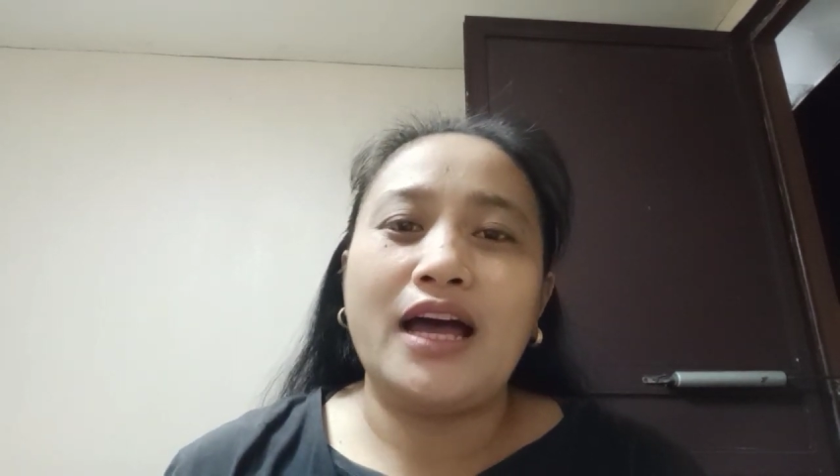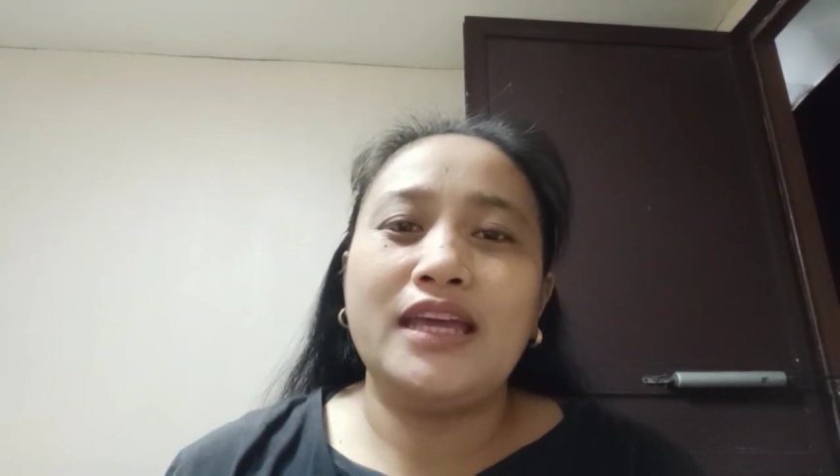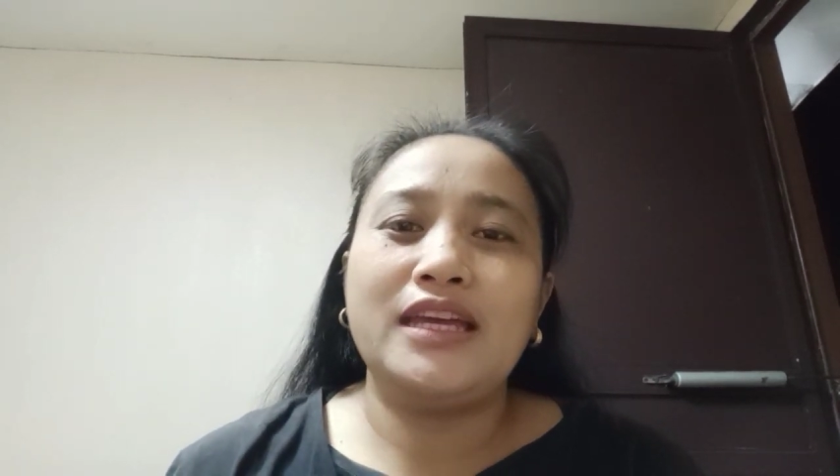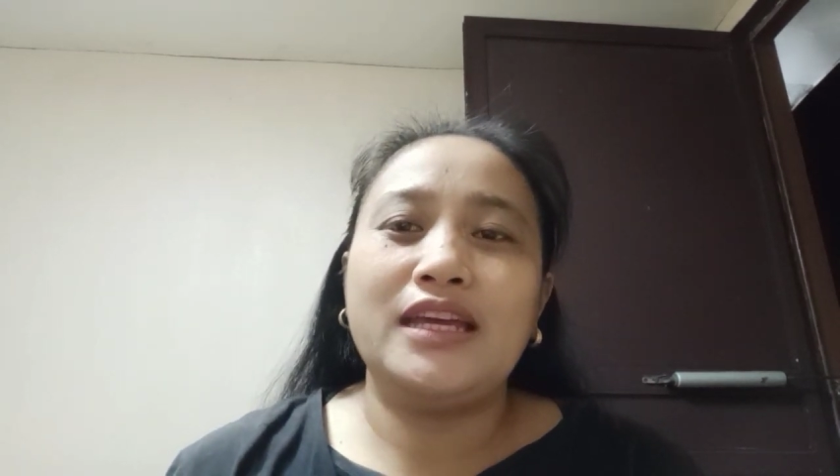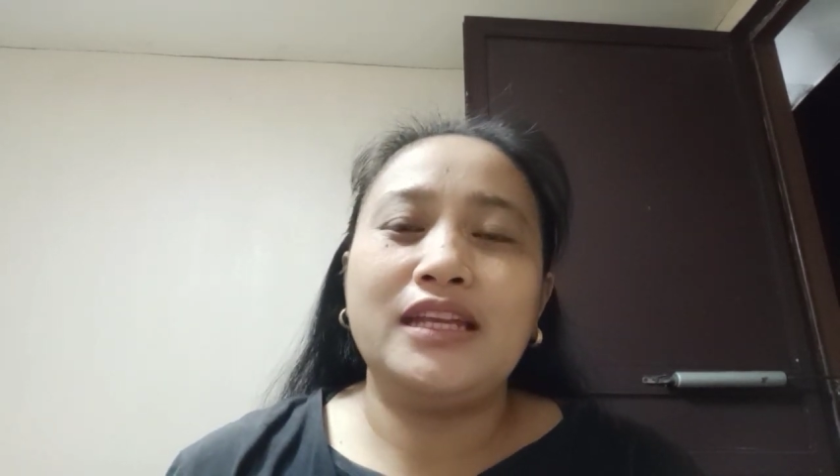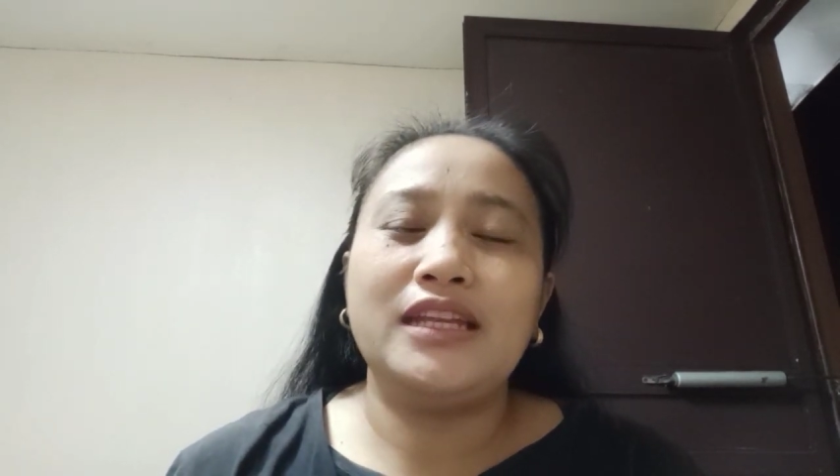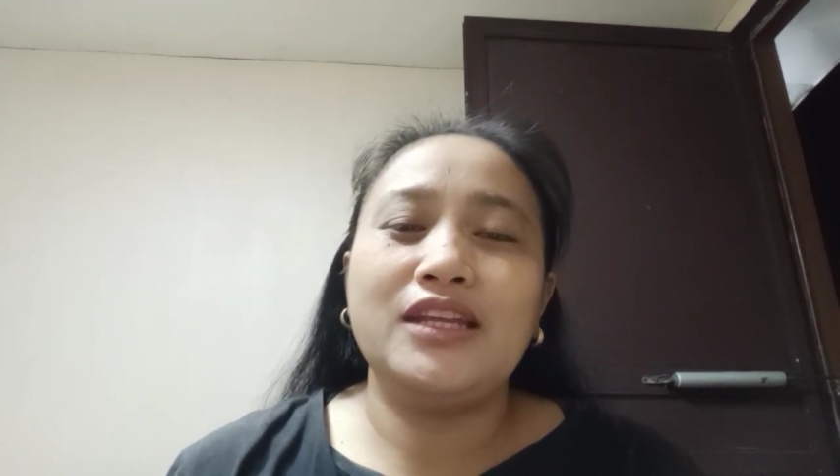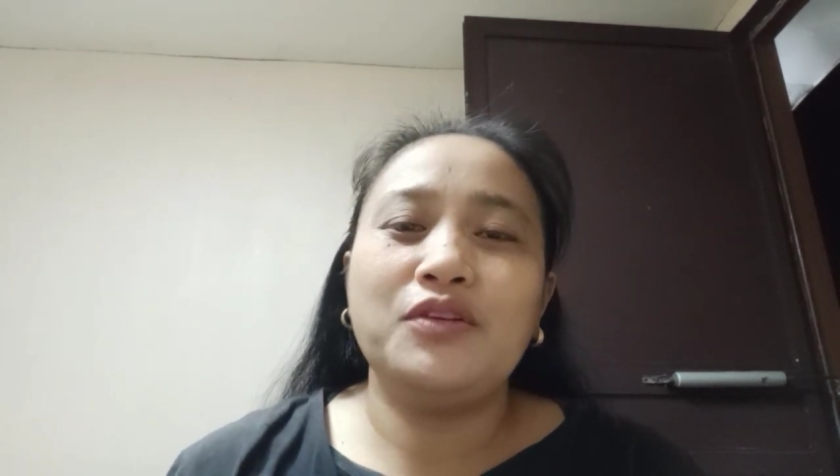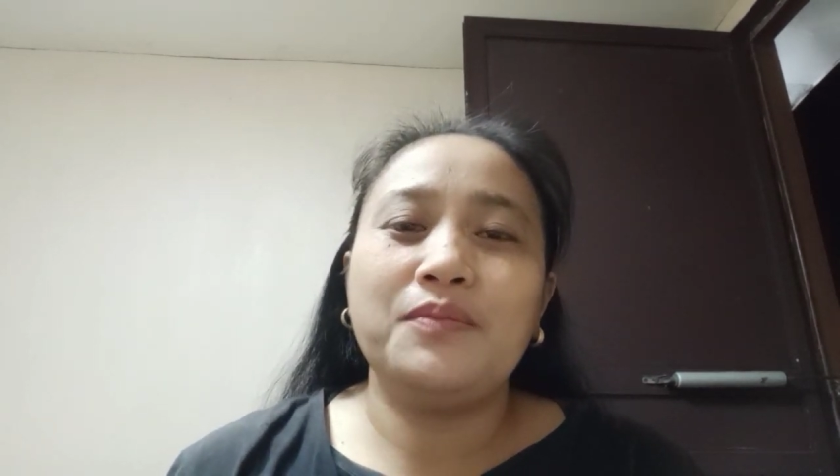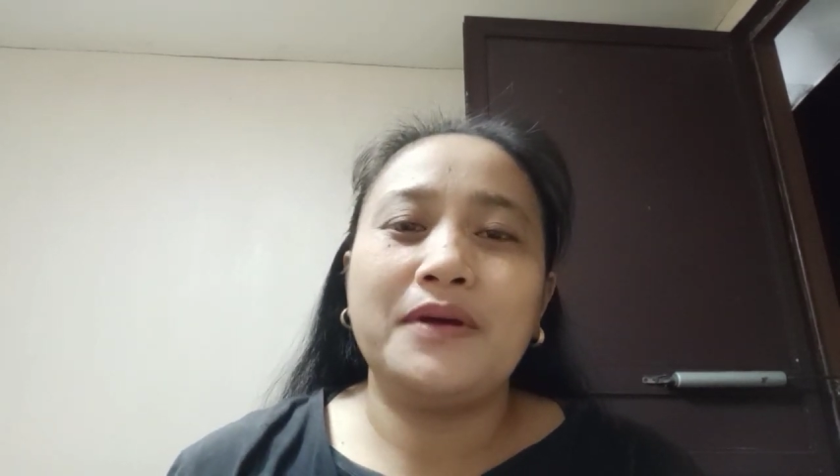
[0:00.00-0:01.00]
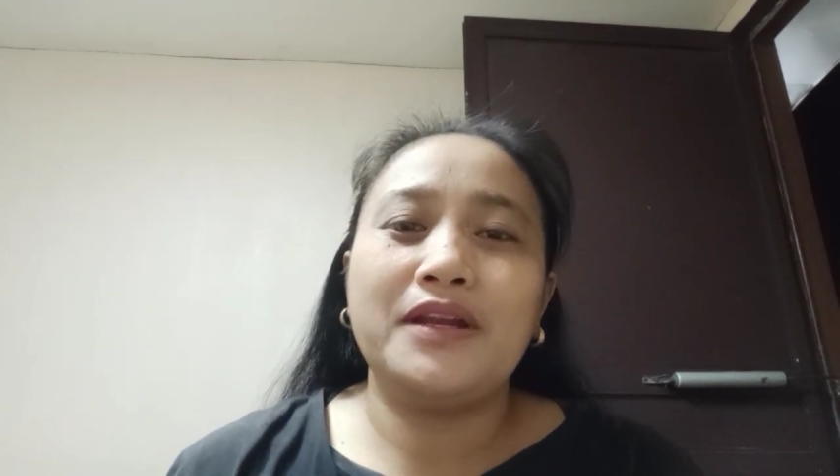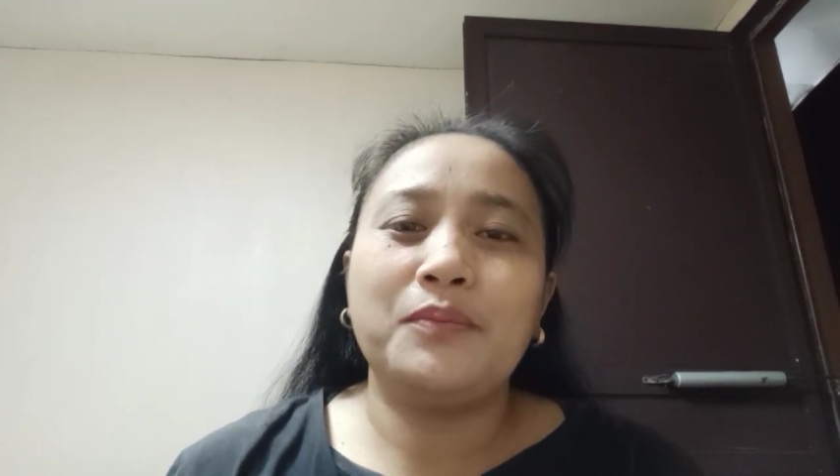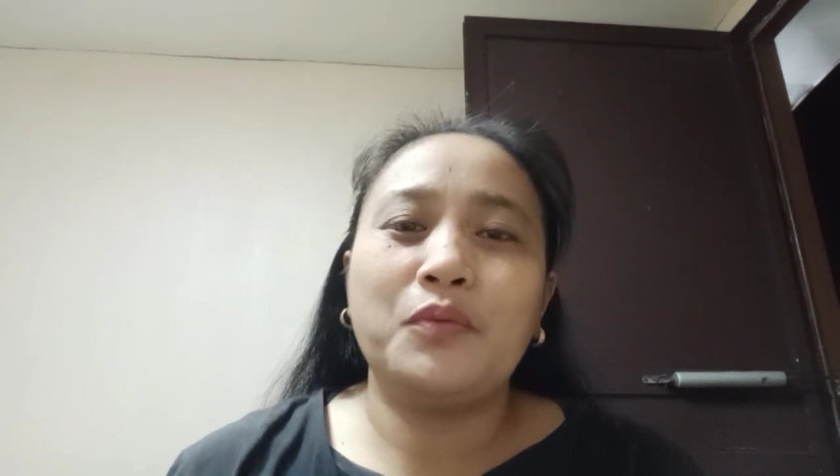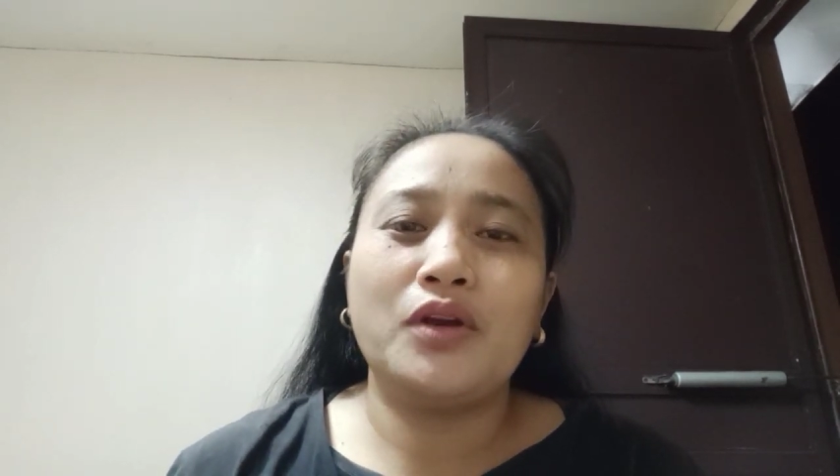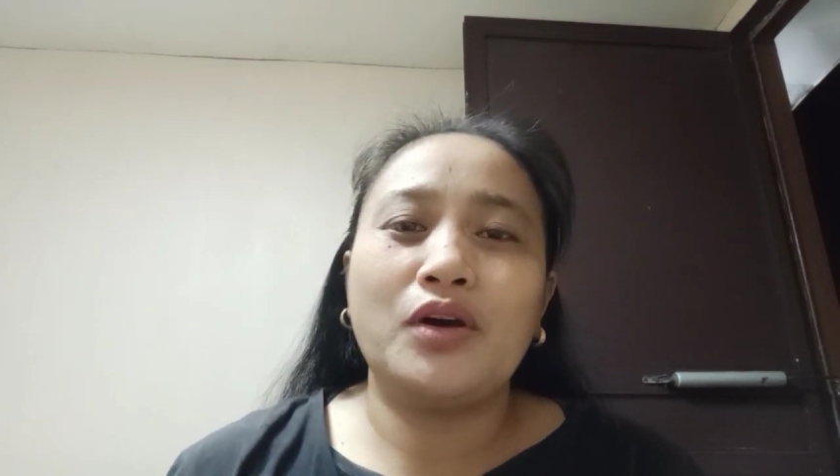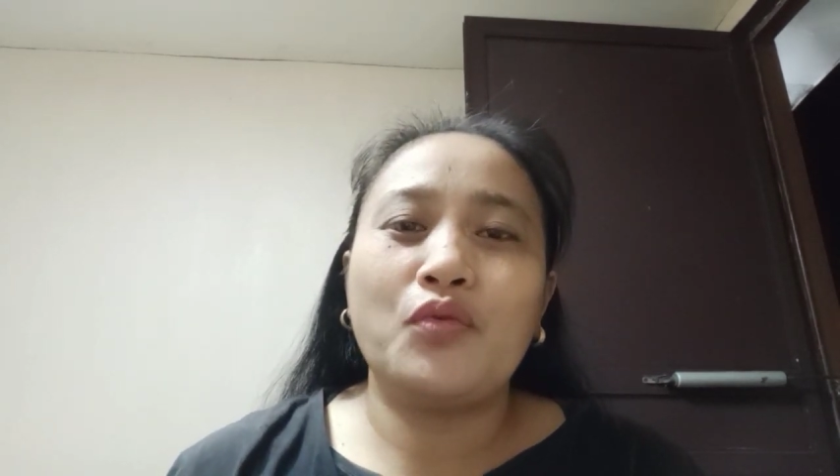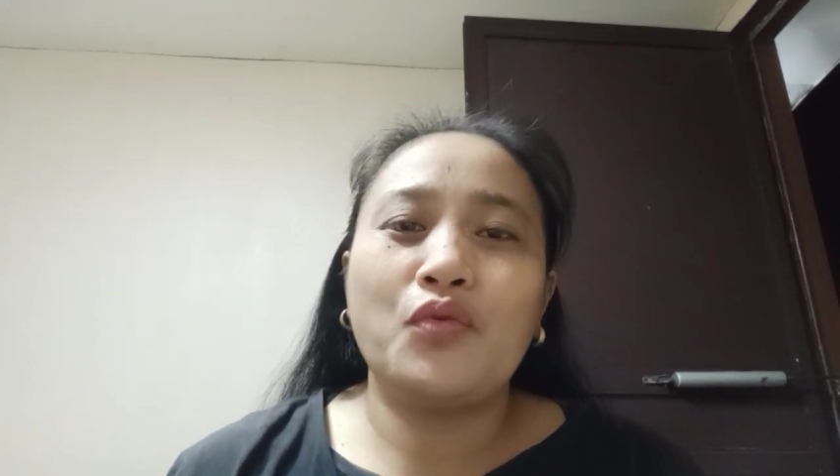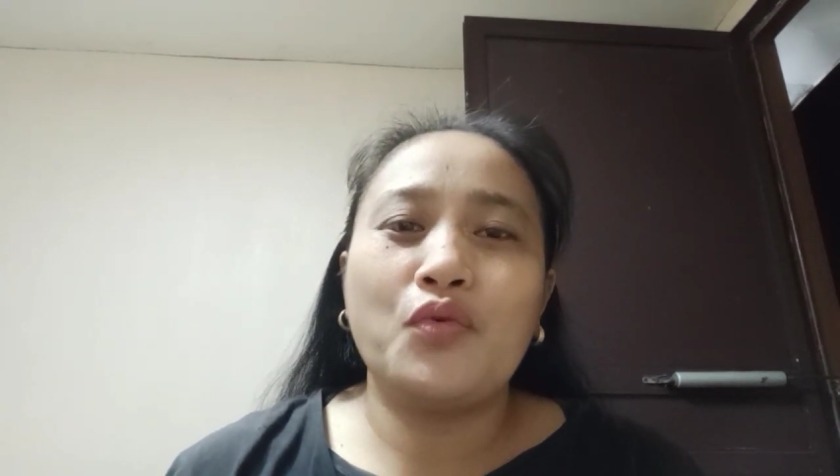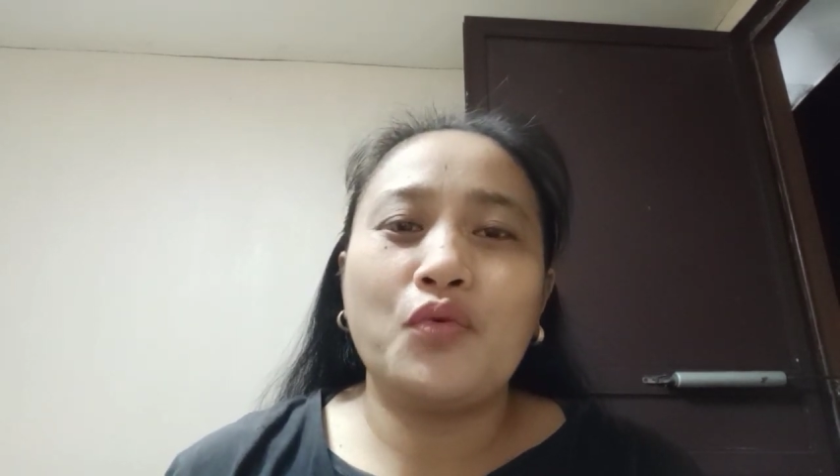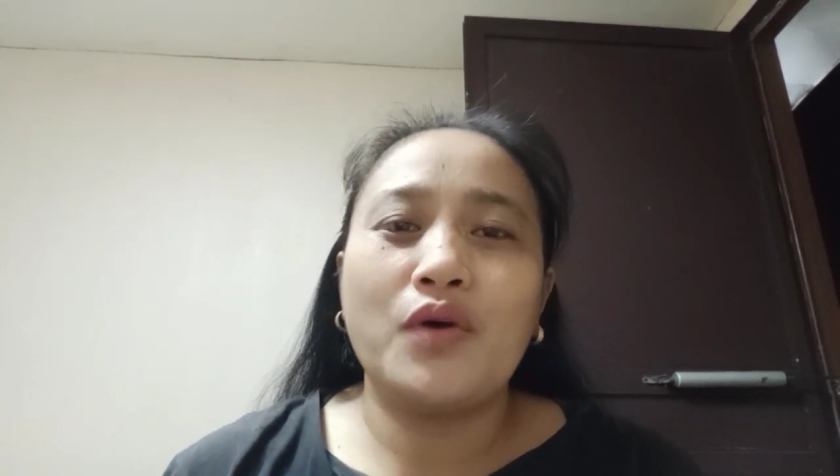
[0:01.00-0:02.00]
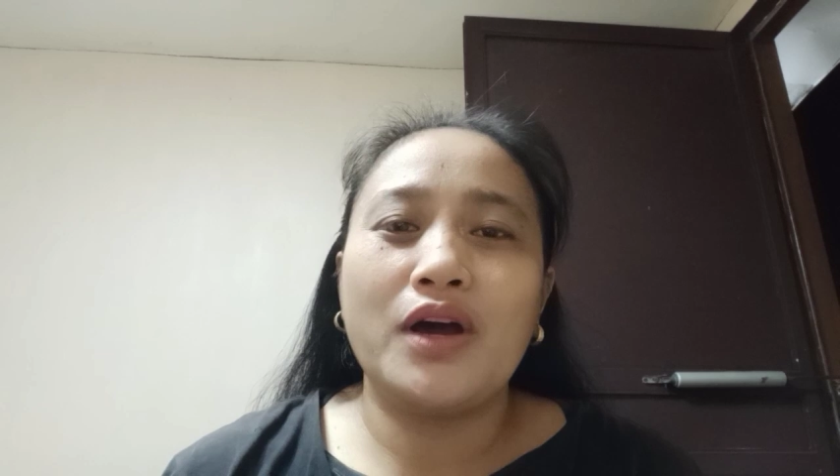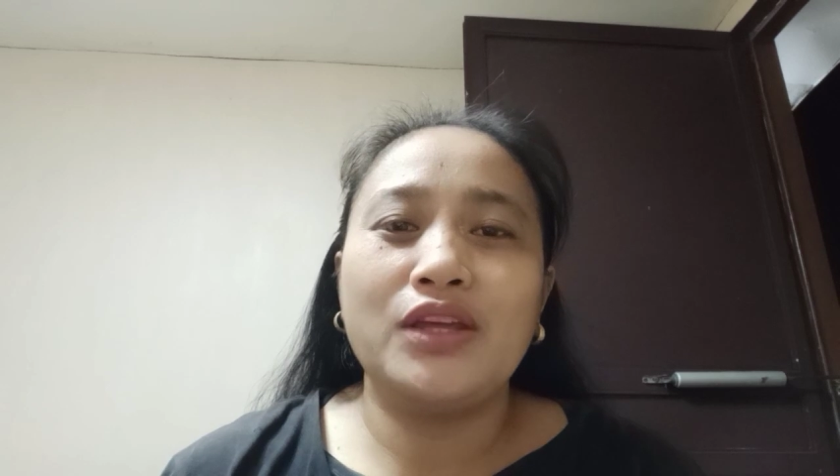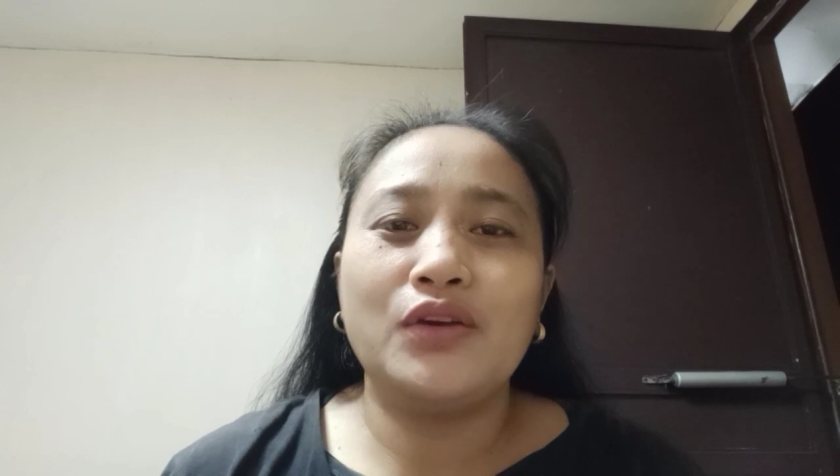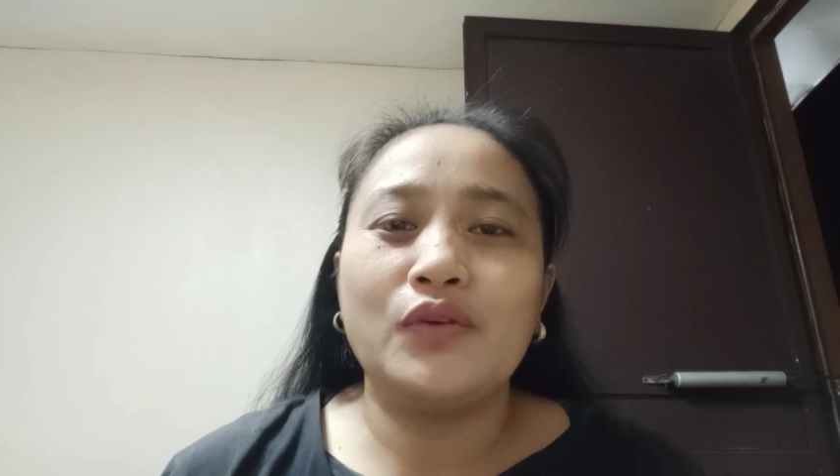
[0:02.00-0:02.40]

ay hindi nyo pa rin po nakukuha